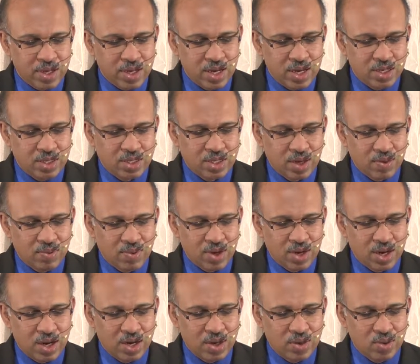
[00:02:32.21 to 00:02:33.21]
இயேசு
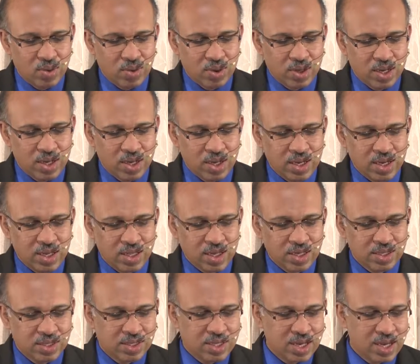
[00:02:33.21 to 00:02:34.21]
அவர்களை நோக்கி இதை